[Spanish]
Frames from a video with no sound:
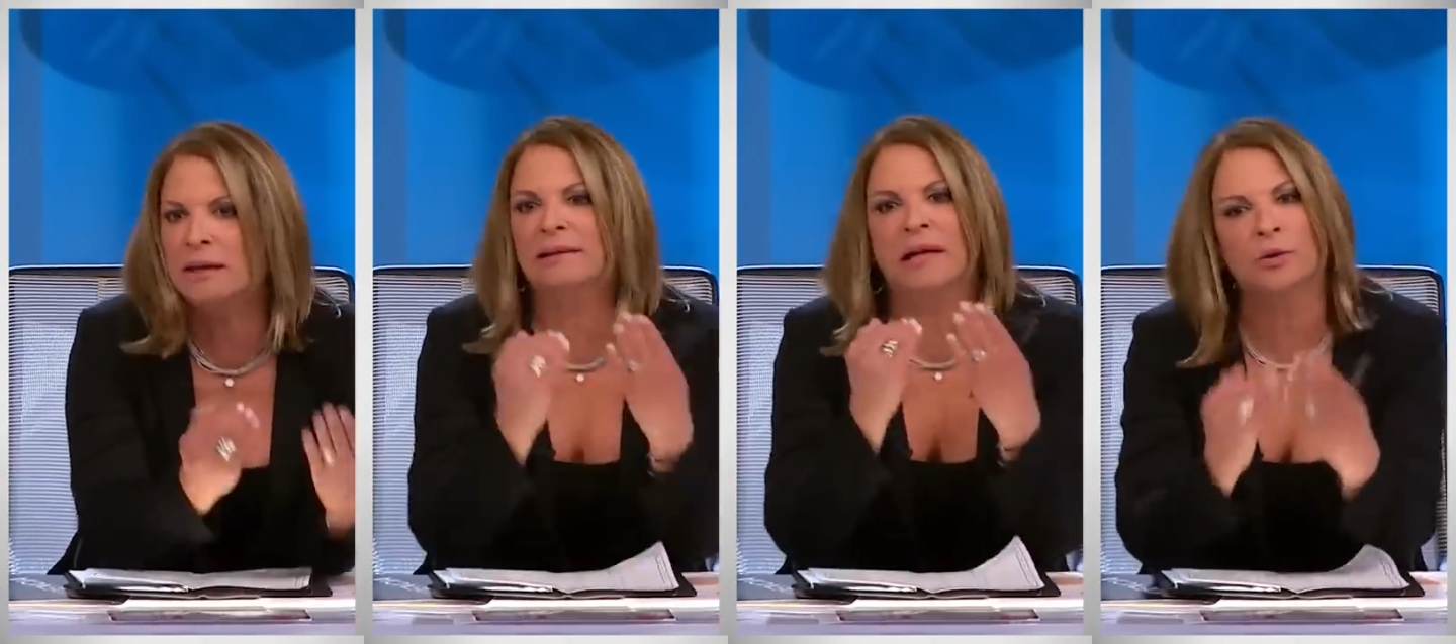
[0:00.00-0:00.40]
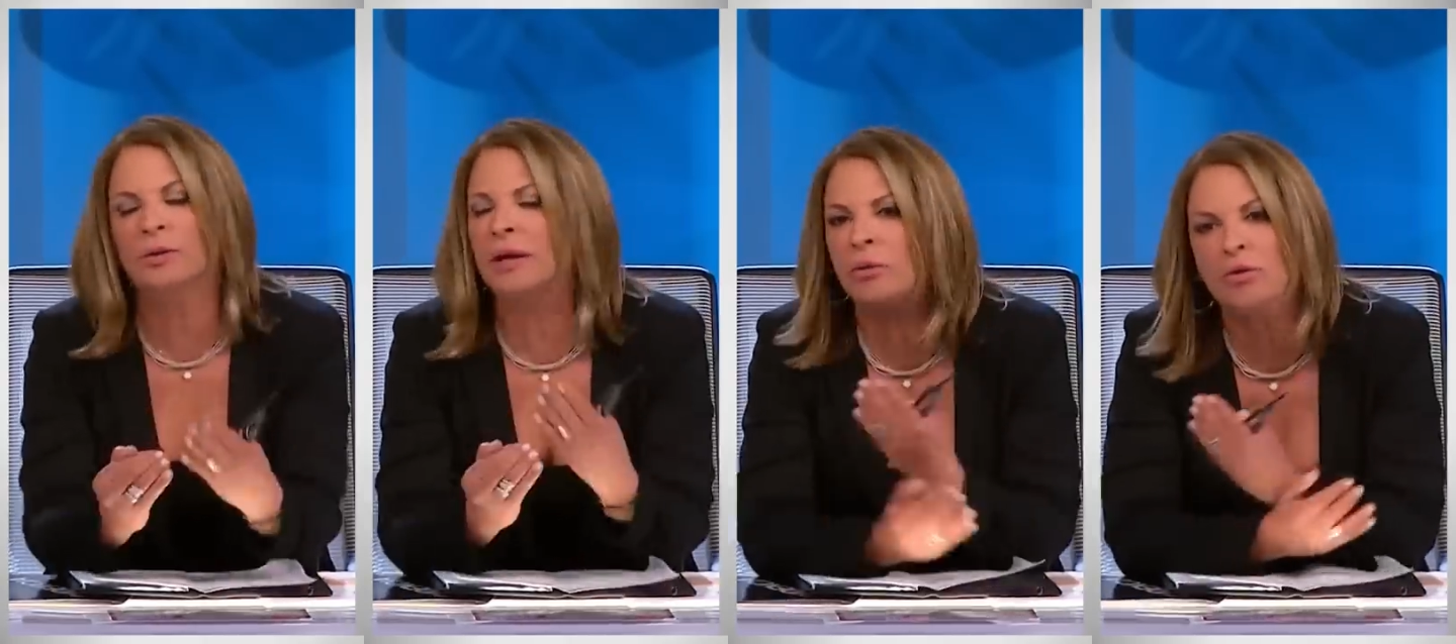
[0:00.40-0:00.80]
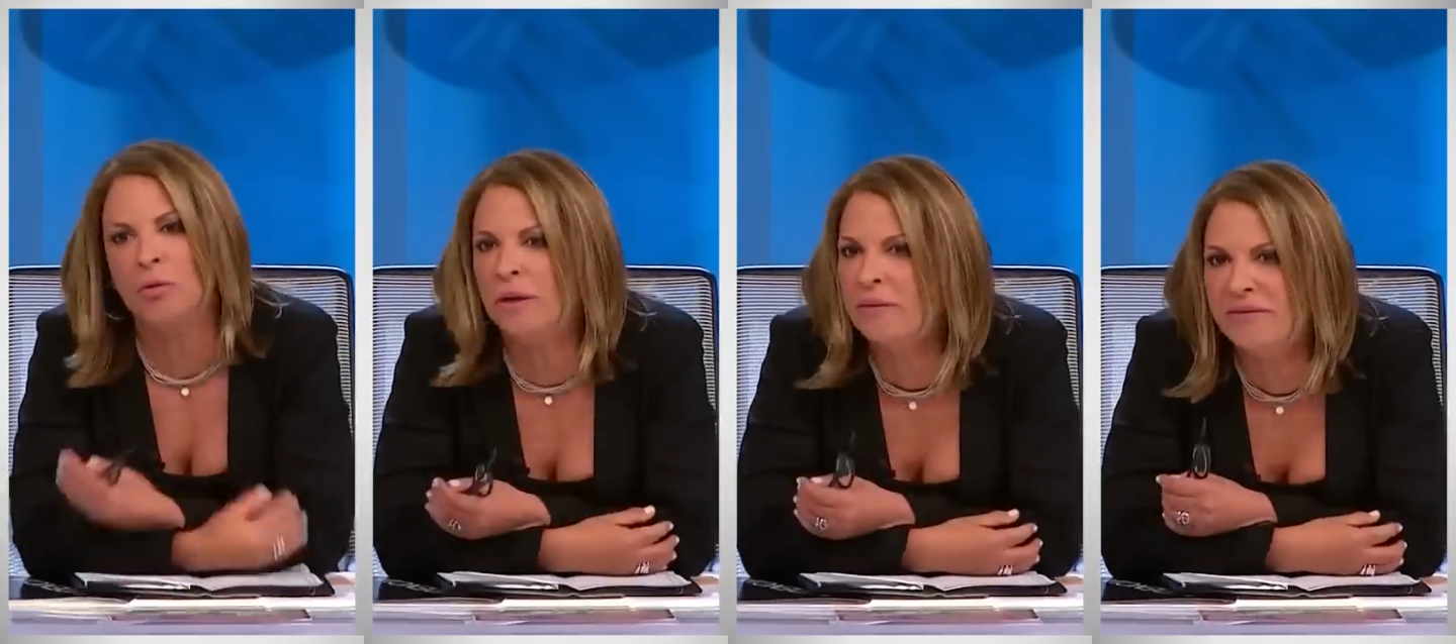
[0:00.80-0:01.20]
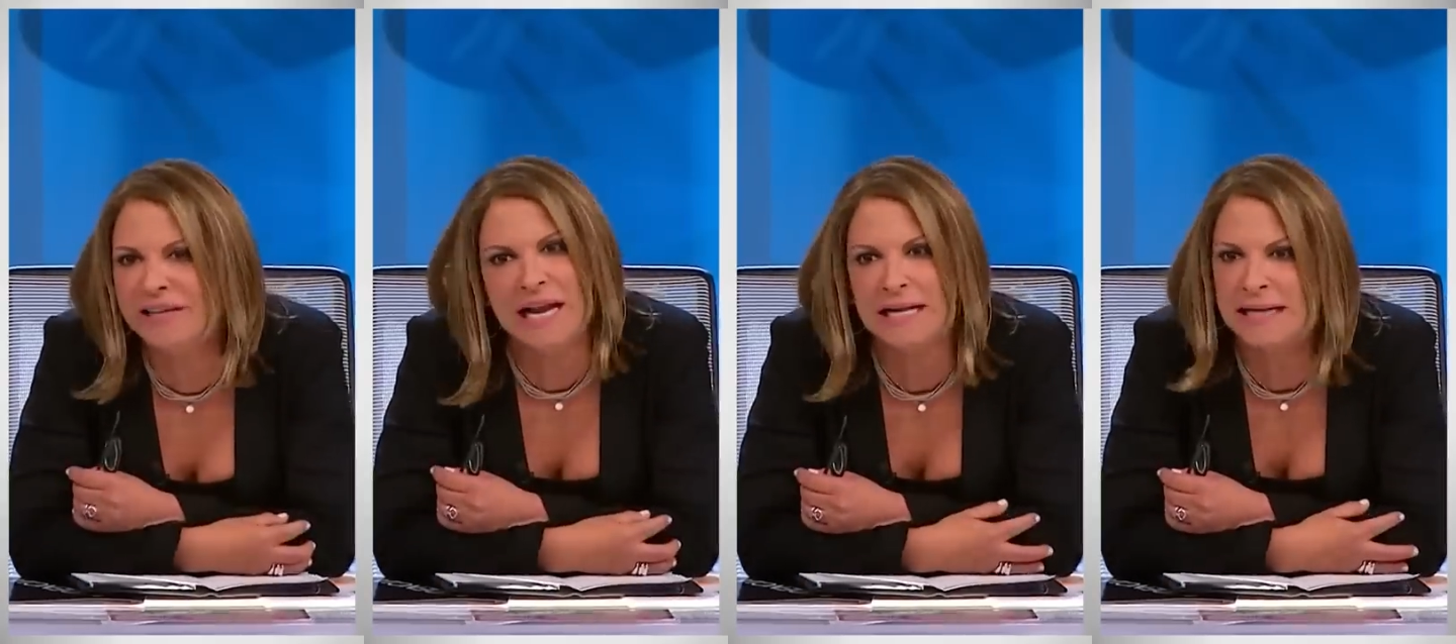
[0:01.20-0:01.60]
la está ayudando a
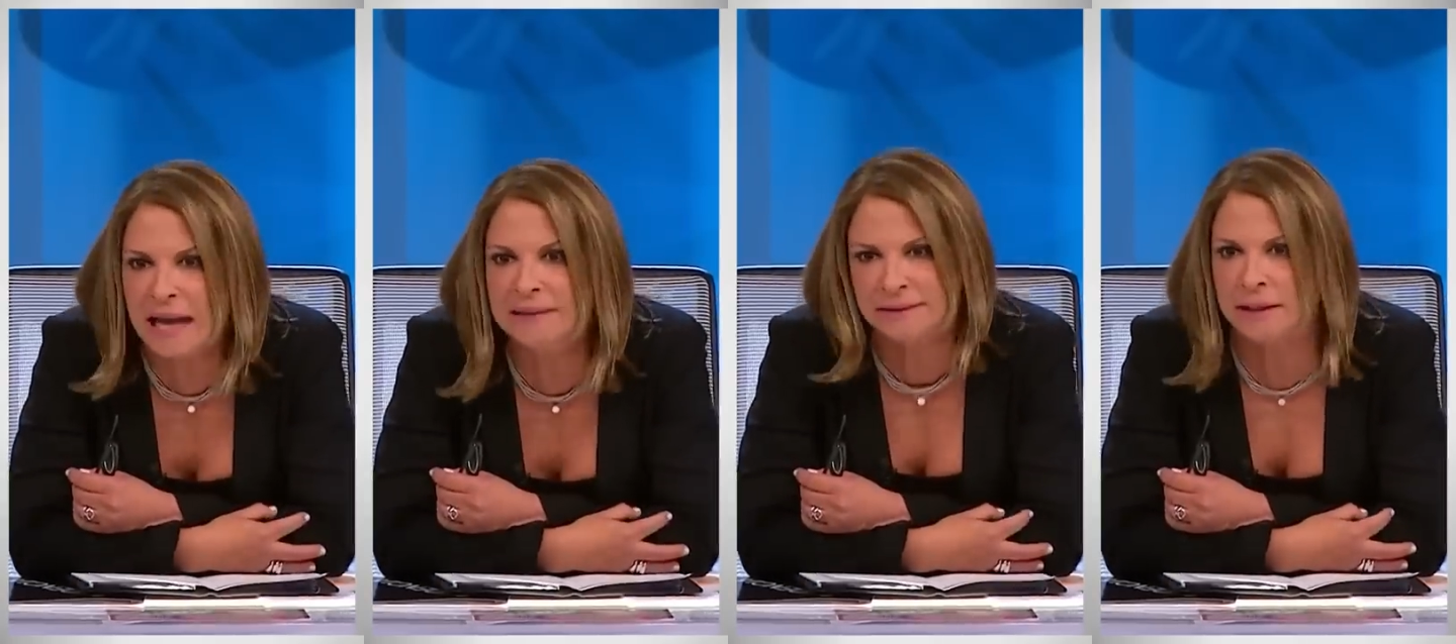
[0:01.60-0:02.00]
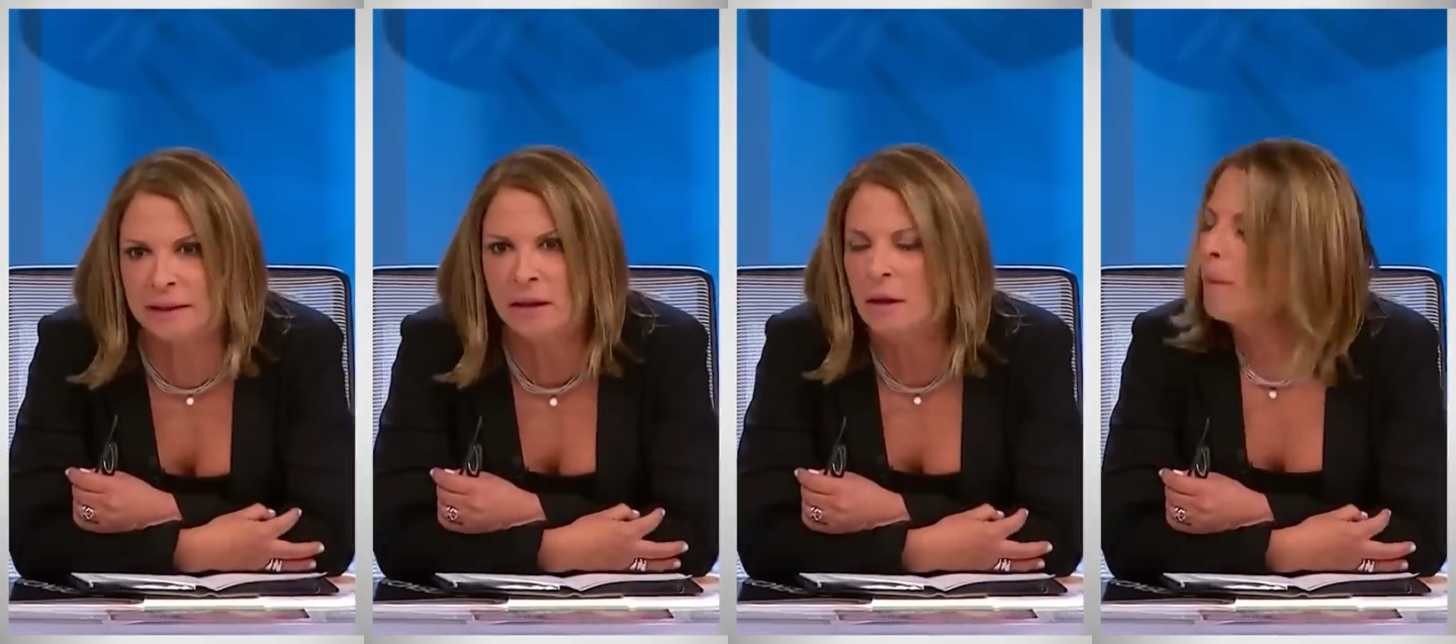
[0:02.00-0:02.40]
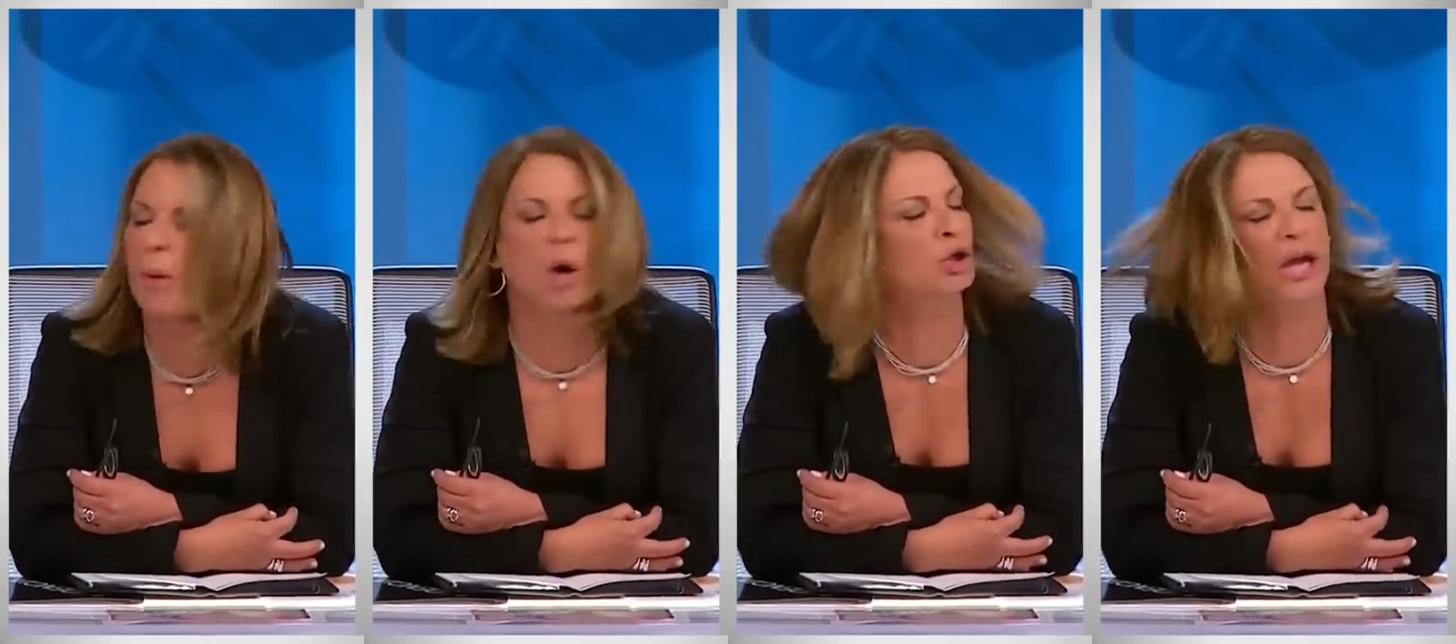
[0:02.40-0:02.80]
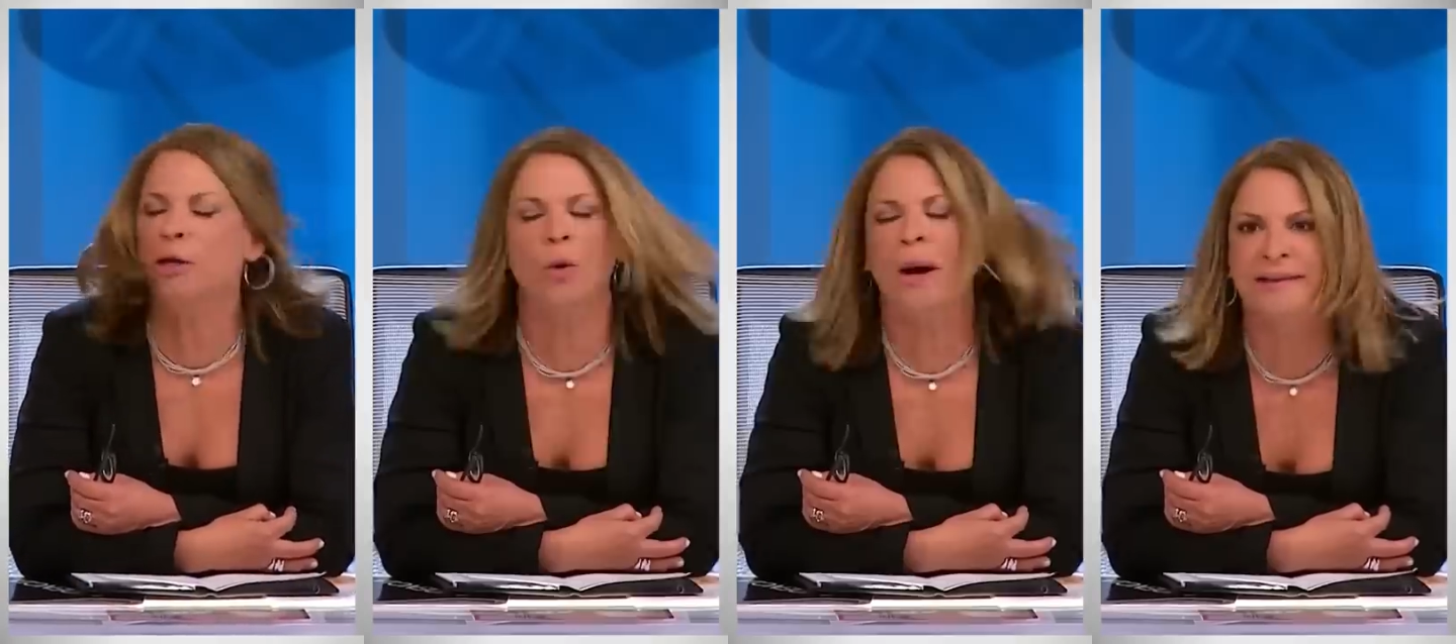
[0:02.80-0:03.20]
sobrevivir el cáncer. Porque
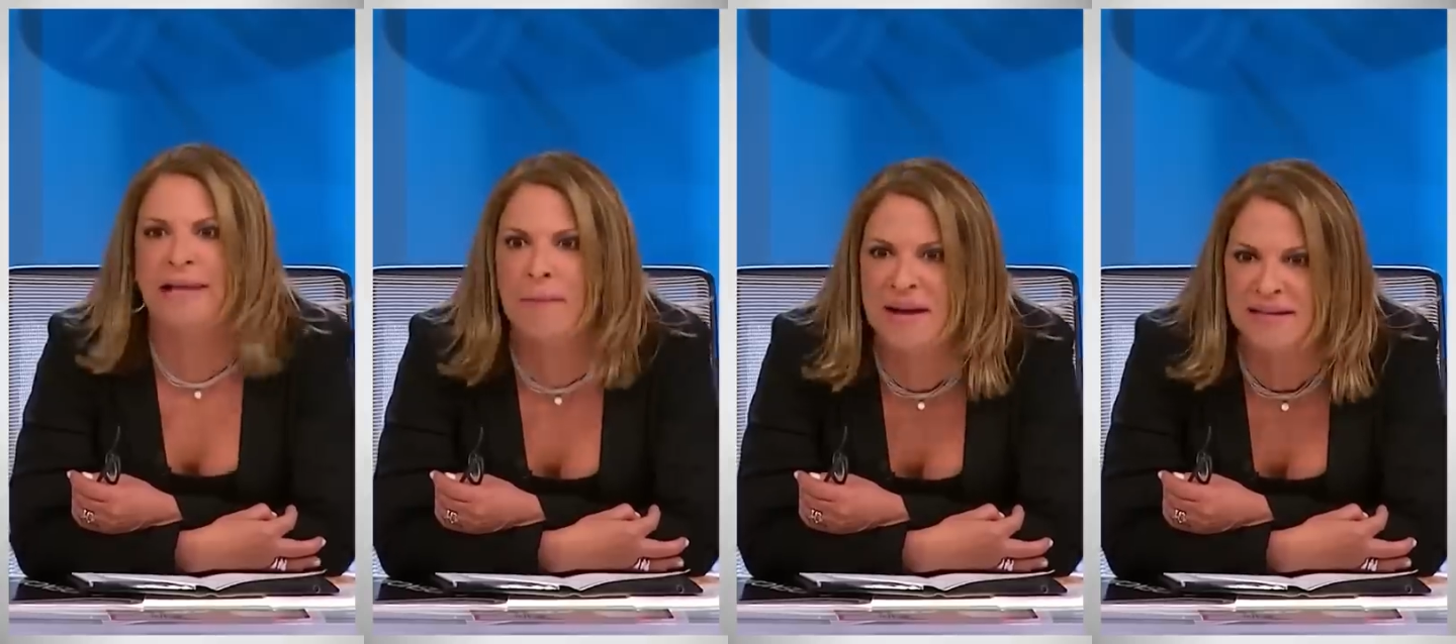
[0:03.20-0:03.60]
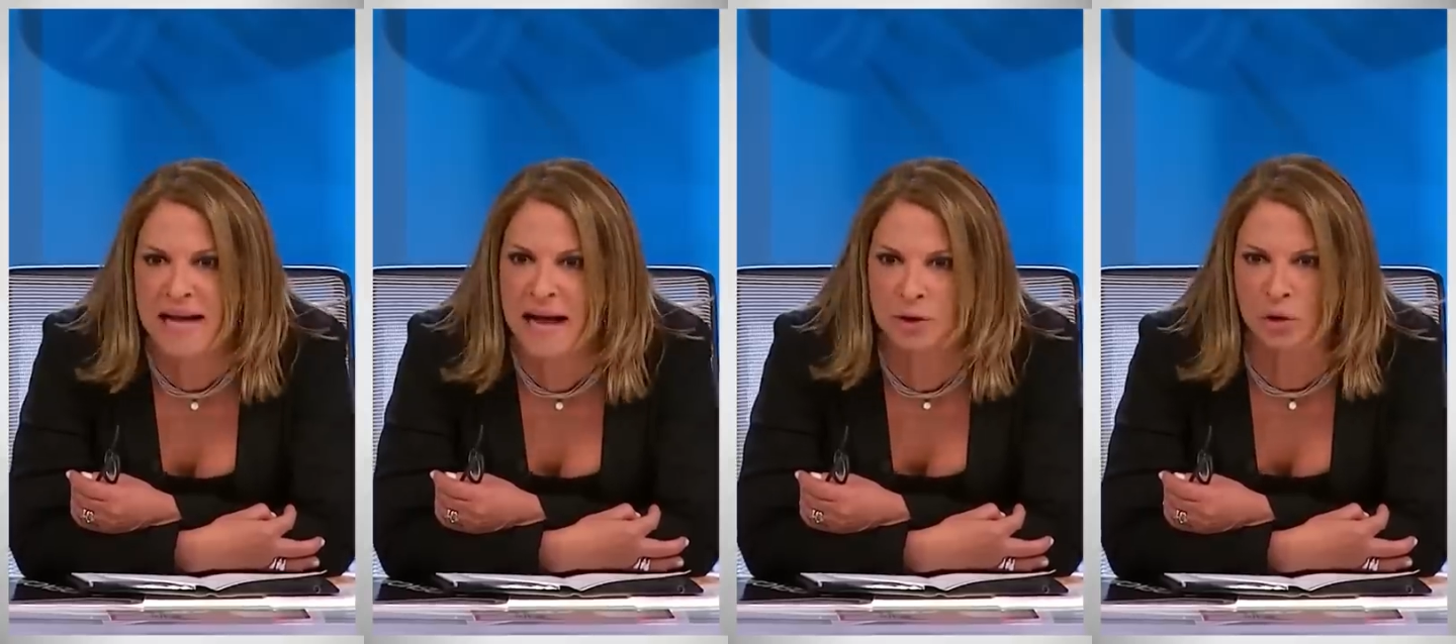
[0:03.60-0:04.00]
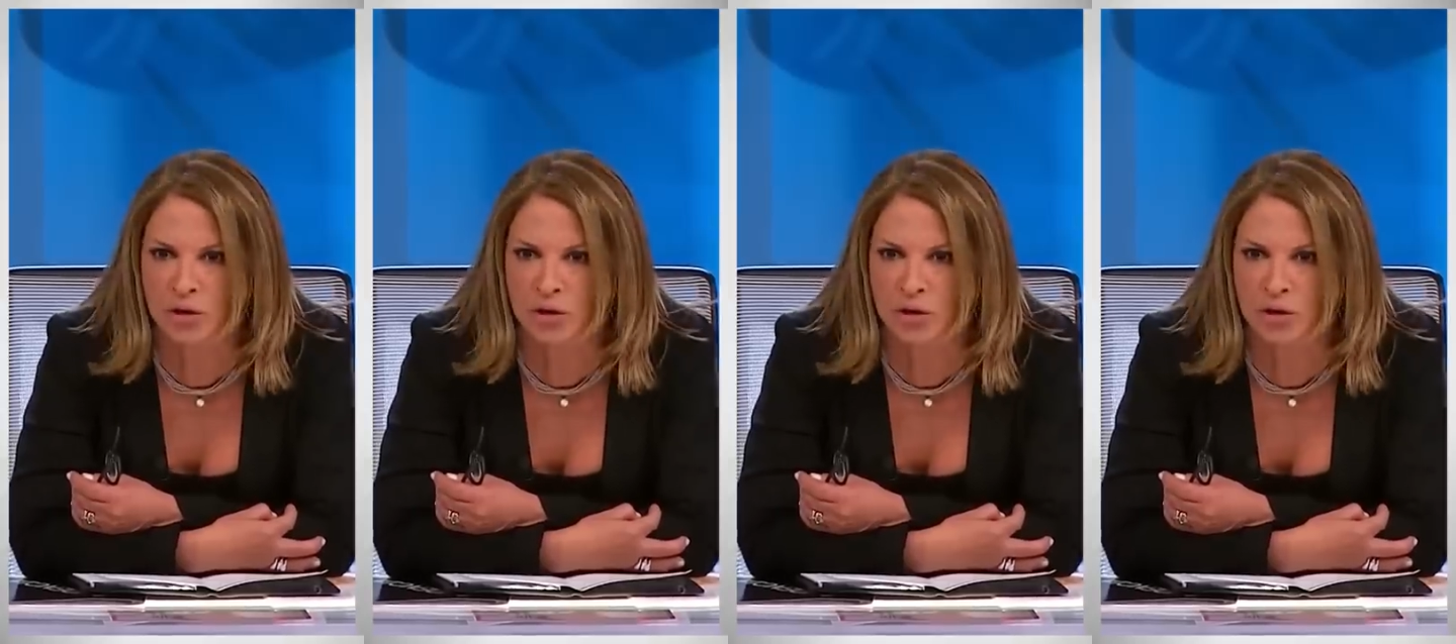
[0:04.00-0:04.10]
no está pasando,